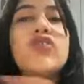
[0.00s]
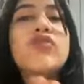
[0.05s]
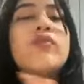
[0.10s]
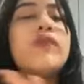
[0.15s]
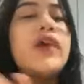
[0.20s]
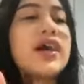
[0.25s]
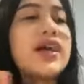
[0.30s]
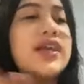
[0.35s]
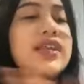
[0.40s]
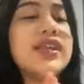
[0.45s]
aku
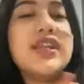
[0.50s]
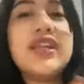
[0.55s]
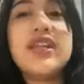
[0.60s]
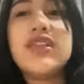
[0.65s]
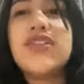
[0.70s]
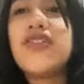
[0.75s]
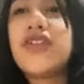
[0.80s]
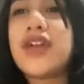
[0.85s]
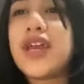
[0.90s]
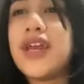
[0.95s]
makan ini
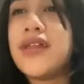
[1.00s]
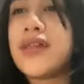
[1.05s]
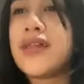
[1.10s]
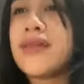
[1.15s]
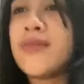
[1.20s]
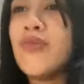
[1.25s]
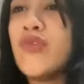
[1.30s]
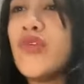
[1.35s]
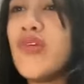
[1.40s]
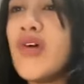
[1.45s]
tuh kayak
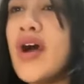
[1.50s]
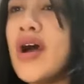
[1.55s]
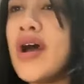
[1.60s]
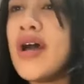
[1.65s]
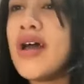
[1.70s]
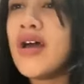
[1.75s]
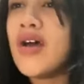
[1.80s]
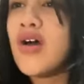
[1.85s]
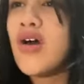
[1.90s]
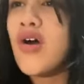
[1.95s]
semua
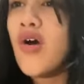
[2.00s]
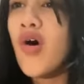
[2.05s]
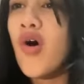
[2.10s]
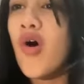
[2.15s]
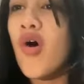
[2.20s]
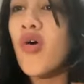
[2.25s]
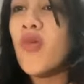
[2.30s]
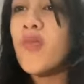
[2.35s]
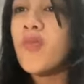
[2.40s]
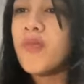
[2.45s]

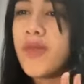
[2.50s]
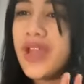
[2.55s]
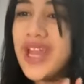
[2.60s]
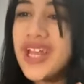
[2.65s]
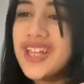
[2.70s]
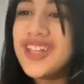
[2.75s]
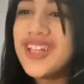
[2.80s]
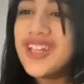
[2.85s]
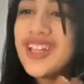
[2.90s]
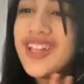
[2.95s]

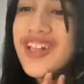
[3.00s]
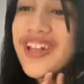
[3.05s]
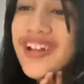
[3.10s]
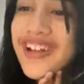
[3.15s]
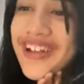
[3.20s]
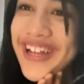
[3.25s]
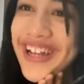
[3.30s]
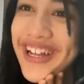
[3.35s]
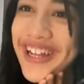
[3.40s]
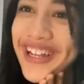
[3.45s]
homemade gitu
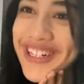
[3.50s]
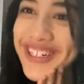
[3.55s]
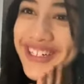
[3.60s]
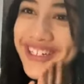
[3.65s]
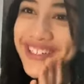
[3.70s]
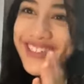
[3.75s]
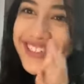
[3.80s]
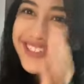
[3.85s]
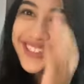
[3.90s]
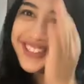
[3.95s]
loh guys